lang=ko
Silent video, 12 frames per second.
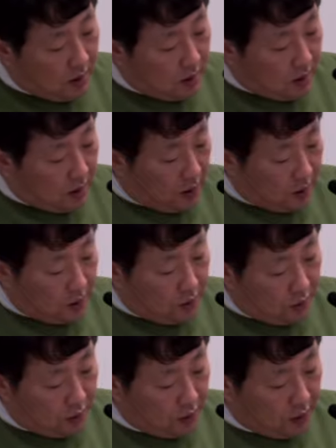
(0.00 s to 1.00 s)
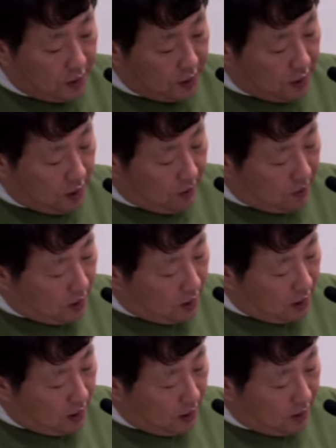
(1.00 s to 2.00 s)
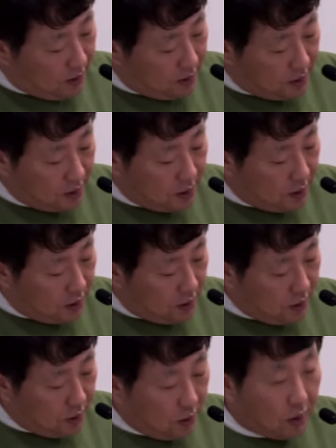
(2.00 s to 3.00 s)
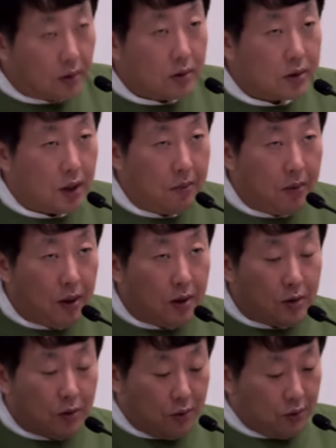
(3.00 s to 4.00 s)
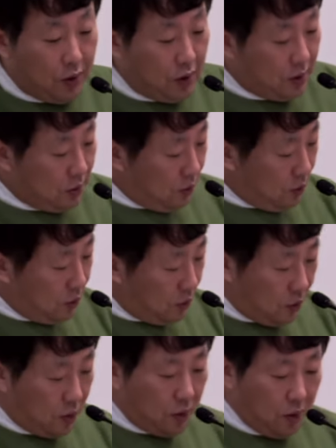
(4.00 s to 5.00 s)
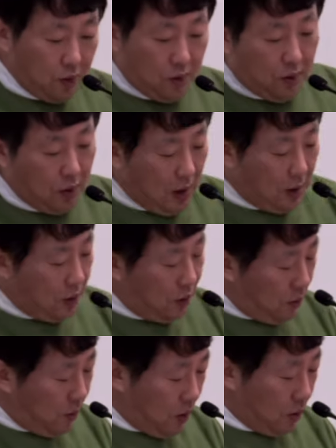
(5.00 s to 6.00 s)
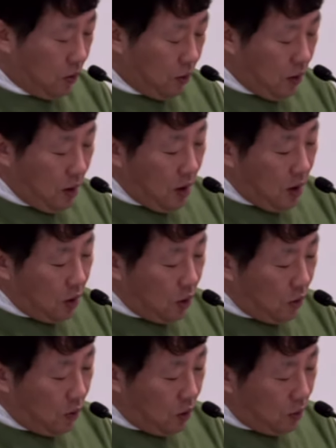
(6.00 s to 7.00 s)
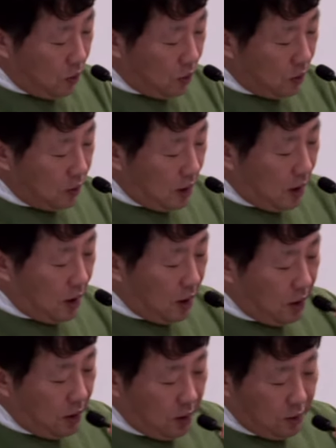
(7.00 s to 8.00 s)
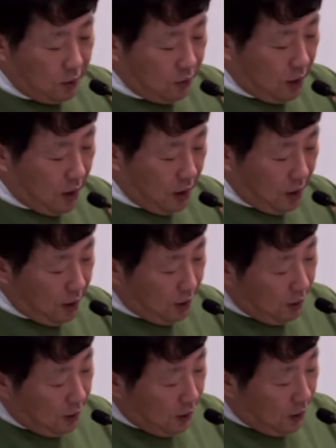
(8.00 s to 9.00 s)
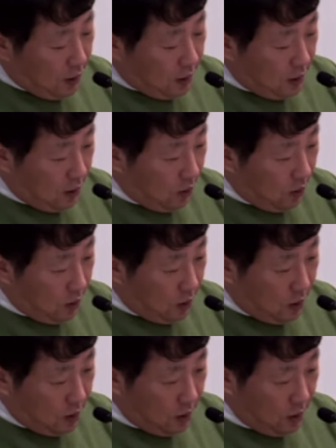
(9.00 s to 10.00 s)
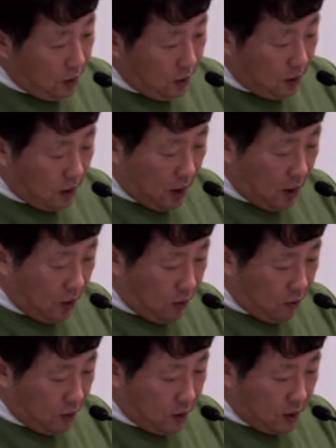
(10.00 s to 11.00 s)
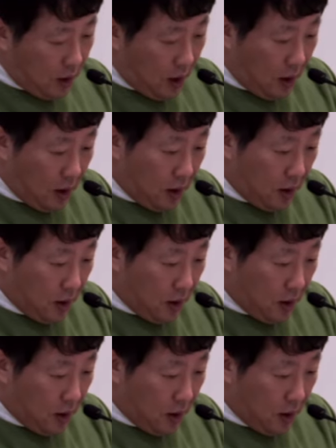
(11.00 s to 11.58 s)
레이즈 혼화 시간입니다. 즐겁고 재미있고 귀에 쏙쏙 들어오고 안 들으면 너무너무 속상한 레이즈 혼화. 자, 오늘은 제6장